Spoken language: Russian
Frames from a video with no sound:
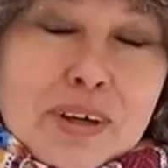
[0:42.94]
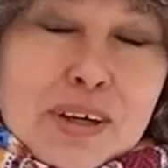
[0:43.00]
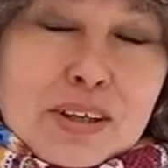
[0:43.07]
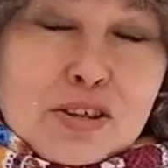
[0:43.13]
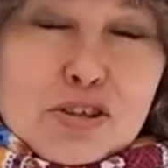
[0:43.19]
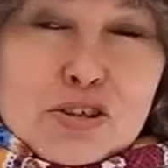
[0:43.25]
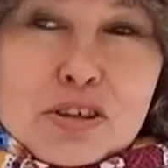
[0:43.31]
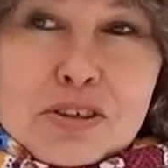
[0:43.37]

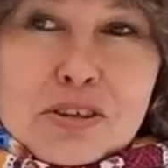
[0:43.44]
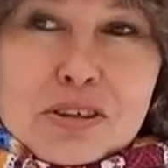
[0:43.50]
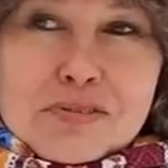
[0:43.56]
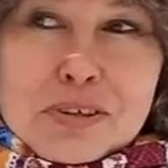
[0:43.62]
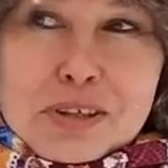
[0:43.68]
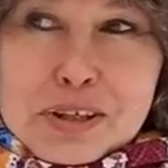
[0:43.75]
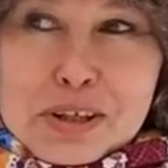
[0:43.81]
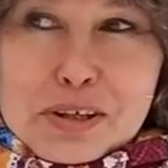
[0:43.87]
Конечно, это
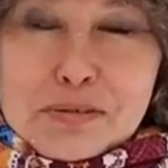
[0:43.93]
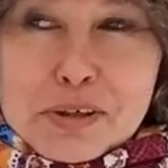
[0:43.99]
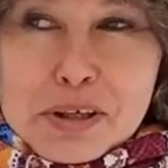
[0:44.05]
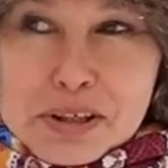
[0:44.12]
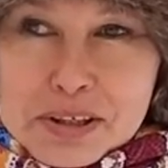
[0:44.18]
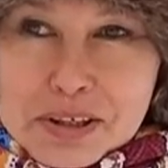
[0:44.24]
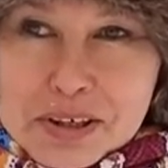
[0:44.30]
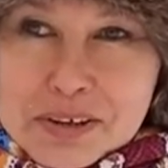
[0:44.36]
ответ
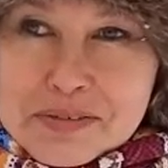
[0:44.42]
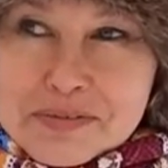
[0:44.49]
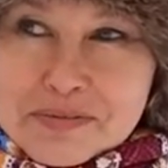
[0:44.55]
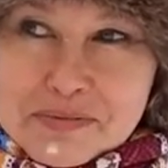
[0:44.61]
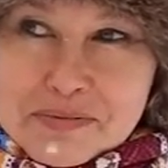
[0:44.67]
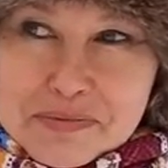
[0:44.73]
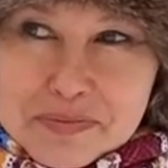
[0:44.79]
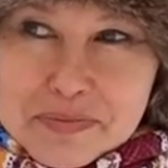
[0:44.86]
неверный.
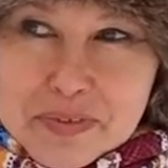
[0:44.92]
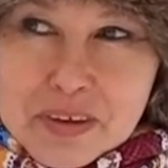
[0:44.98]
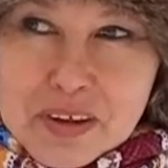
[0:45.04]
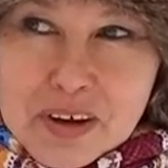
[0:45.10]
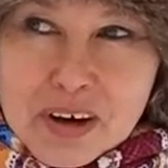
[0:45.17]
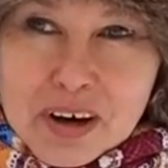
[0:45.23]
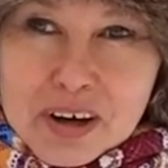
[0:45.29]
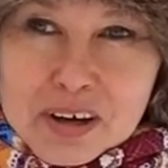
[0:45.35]

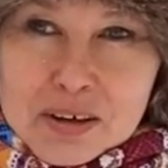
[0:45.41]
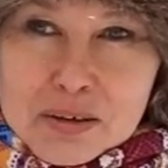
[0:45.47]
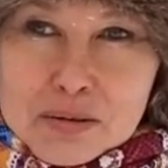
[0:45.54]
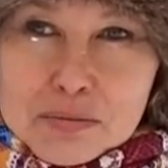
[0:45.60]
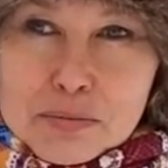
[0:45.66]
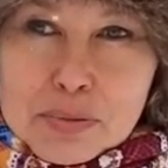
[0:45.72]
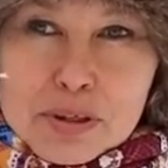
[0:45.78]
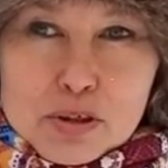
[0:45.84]

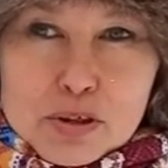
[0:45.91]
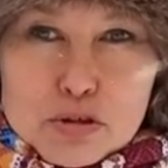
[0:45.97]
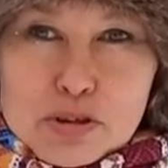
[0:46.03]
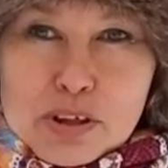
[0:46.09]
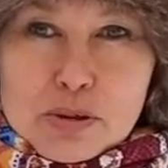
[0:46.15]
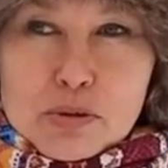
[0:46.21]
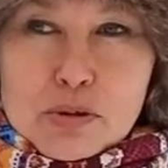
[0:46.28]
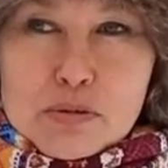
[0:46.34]
Был
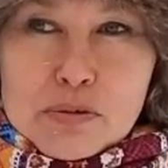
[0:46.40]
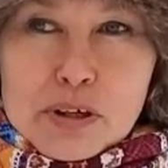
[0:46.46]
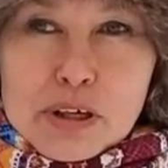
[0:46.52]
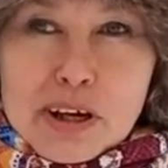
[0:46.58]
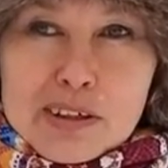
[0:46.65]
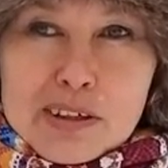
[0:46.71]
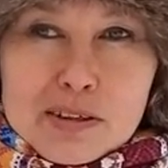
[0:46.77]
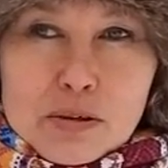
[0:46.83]
еще такой
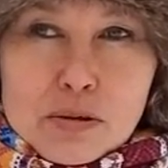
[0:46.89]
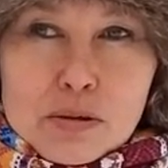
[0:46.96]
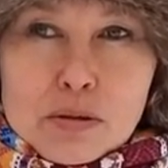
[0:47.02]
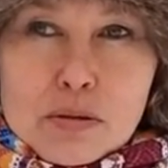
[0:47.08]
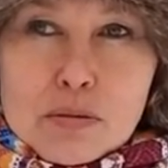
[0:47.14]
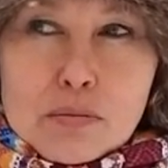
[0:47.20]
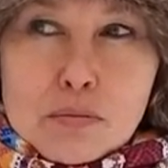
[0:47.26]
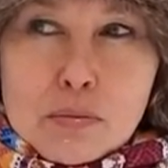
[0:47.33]
вариант.
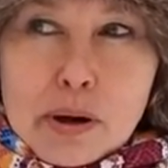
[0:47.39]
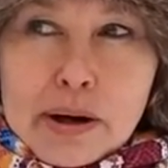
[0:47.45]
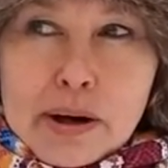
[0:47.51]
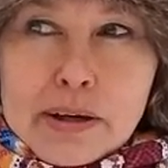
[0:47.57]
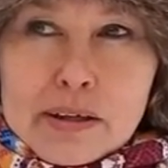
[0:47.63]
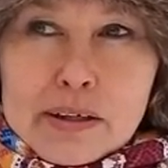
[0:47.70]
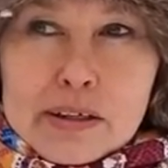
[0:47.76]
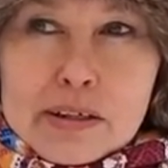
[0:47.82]

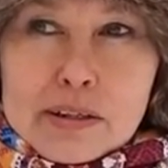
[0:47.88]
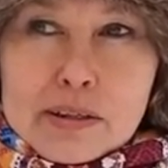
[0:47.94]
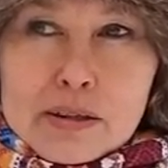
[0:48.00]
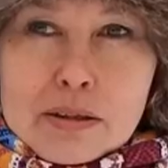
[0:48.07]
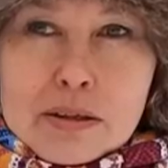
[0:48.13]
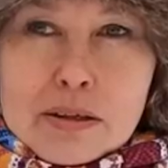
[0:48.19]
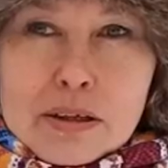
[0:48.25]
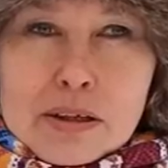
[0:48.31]
Бая –
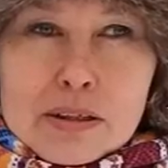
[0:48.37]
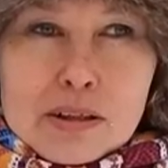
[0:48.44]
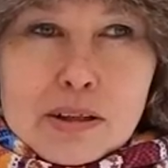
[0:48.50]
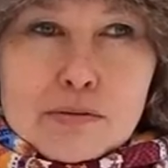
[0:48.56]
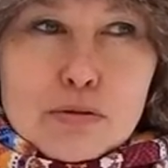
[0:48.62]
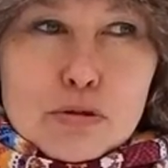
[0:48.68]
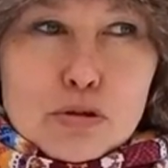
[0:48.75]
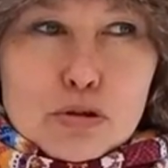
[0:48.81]
это
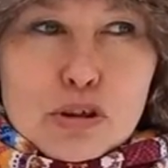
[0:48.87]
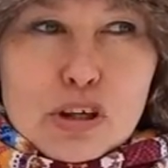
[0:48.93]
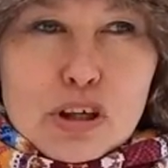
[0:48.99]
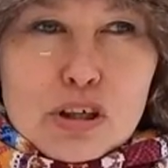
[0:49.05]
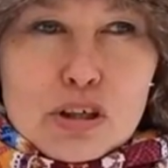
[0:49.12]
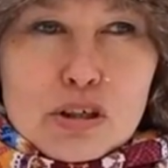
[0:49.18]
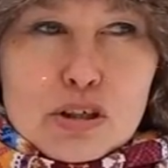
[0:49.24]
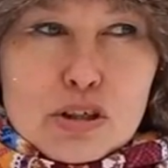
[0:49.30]
от того, что
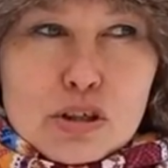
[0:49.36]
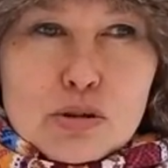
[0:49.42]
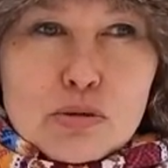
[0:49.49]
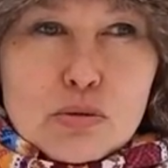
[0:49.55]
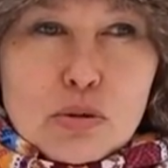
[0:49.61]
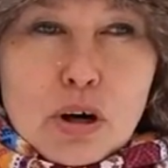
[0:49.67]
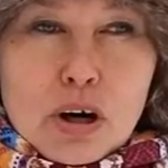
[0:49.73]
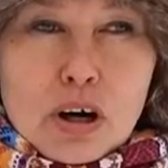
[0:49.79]
я
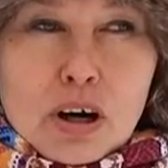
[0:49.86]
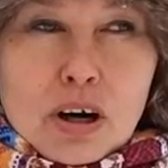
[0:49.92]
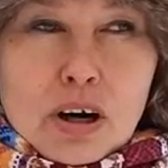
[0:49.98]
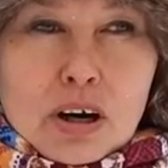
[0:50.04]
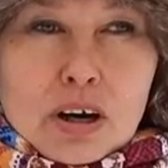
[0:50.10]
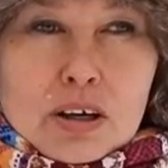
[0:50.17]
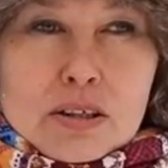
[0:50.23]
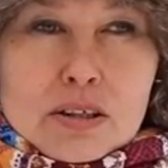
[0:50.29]
шью
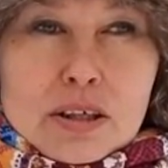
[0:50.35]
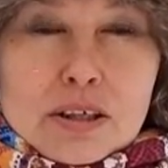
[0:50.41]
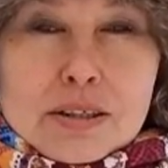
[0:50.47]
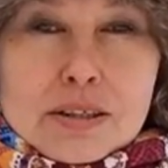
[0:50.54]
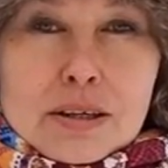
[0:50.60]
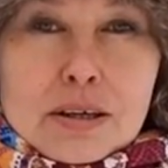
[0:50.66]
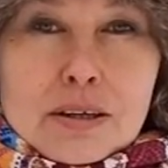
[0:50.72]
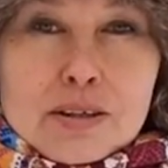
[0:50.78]

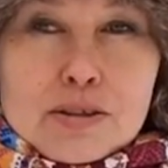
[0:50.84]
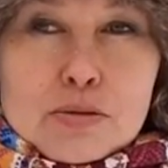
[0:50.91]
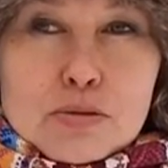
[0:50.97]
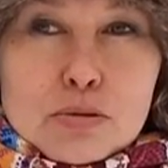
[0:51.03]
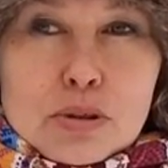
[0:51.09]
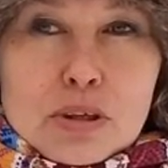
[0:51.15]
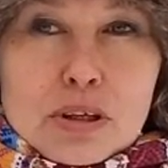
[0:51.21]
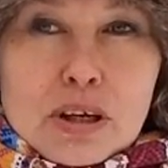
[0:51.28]
детские
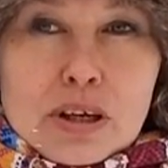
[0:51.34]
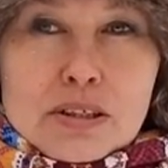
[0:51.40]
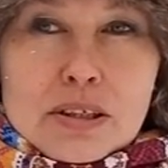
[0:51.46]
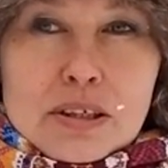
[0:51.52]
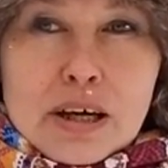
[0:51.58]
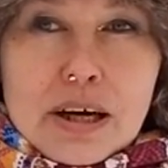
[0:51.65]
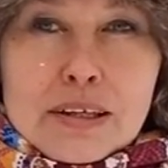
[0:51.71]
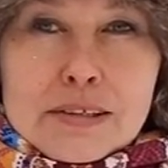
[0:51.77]
лоскутные
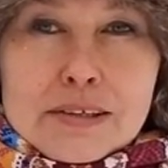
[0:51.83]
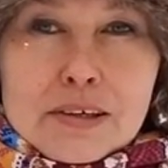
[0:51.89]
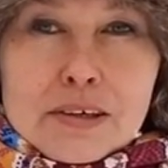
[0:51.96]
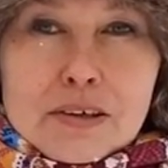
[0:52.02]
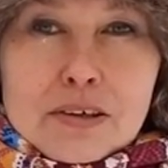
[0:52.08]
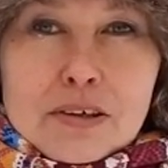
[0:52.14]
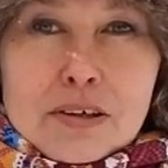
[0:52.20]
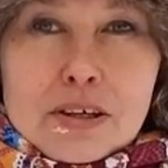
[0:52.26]

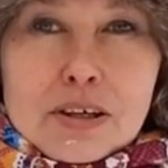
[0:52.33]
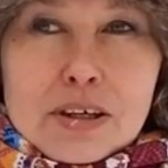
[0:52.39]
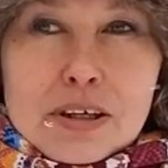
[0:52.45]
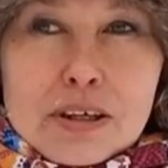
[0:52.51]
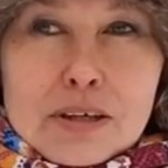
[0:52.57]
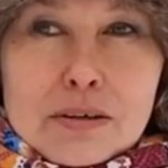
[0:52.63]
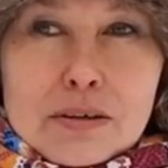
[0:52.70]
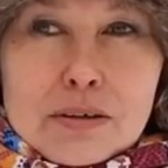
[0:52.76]
одеяльца,
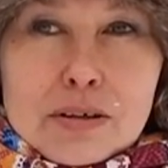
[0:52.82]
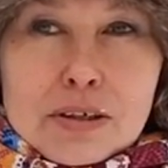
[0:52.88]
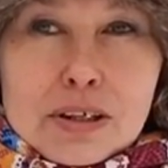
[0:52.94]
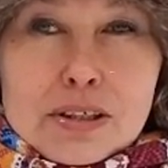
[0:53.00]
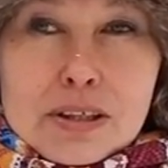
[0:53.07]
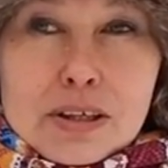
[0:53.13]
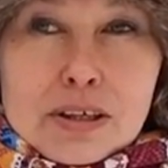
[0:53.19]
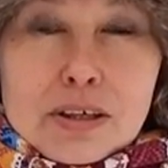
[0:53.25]
и
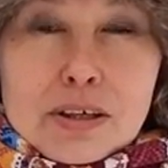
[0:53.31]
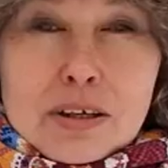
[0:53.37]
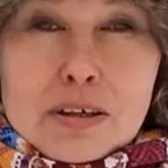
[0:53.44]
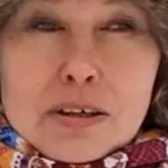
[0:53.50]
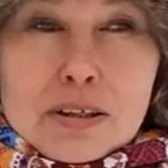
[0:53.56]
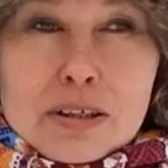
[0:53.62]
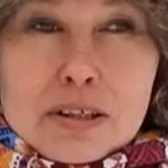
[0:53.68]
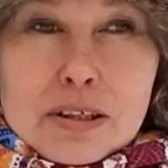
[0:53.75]
есть
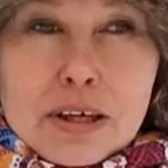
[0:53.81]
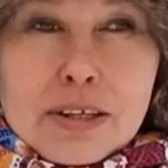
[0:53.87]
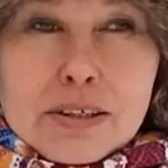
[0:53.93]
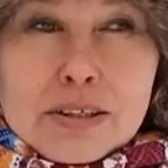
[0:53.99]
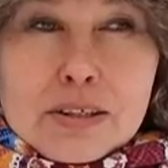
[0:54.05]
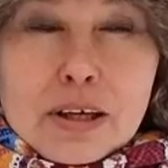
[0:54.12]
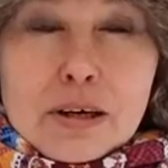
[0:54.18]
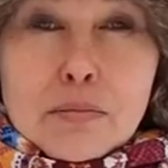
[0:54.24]
такие
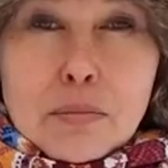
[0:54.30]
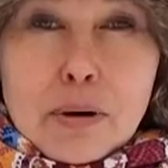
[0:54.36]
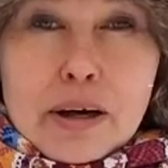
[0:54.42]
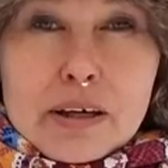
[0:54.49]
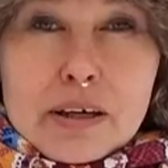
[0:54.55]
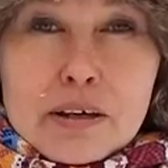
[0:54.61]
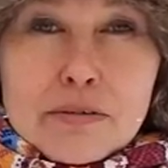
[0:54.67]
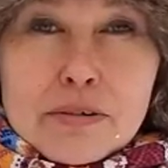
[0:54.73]
одеяльца, да,
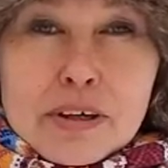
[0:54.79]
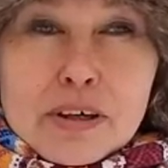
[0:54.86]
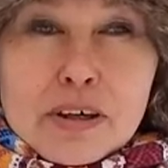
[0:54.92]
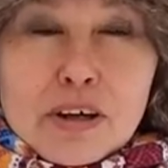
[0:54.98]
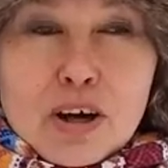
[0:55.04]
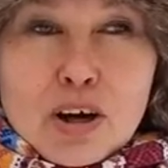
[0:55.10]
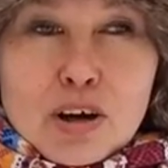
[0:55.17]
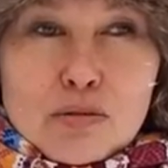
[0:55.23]

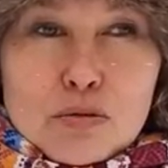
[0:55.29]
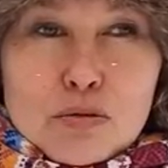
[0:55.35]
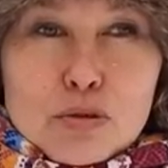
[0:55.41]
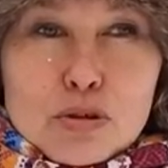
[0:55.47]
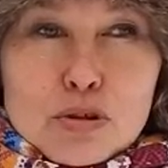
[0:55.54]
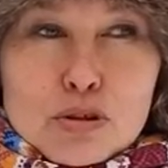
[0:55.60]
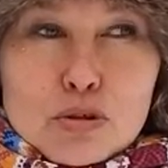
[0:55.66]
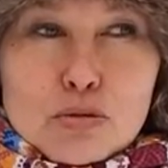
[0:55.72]
байковые.
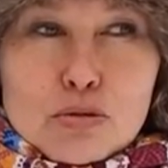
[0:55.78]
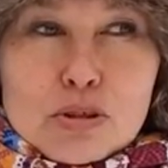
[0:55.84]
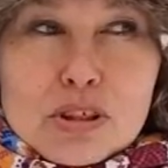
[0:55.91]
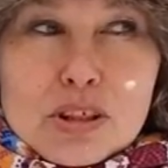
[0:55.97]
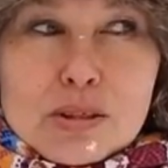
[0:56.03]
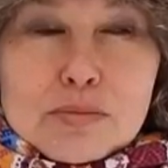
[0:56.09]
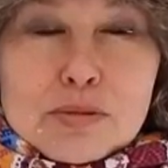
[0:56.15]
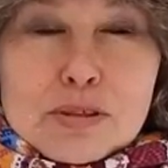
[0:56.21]
Вот что-то
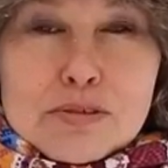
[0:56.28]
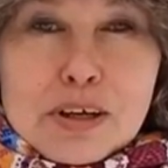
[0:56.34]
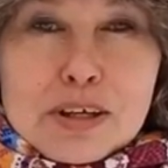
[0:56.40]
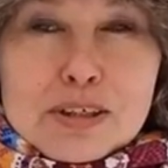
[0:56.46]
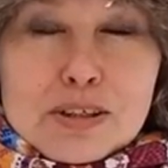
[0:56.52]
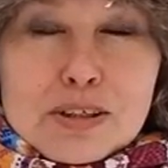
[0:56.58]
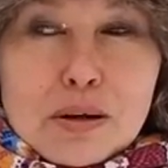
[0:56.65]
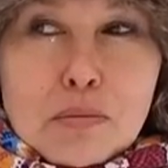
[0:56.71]
с этим
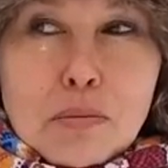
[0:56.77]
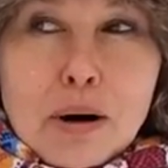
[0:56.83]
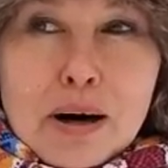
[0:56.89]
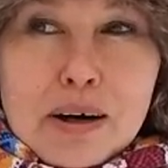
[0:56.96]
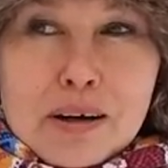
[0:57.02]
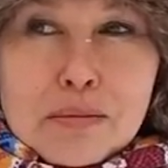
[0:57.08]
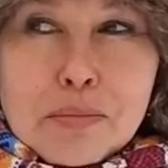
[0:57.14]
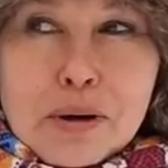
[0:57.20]
связано,
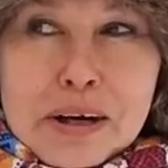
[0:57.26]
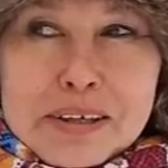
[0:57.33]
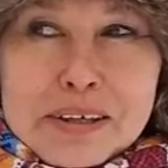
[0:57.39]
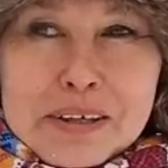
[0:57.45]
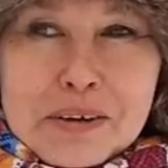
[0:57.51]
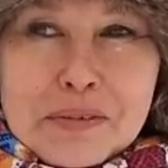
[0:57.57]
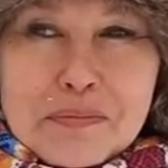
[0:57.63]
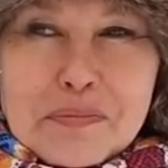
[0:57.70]
бая,
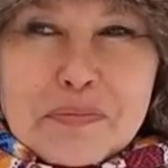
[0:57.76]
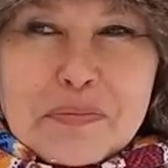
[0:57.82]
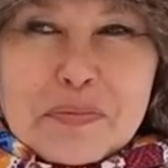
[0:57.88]
байка.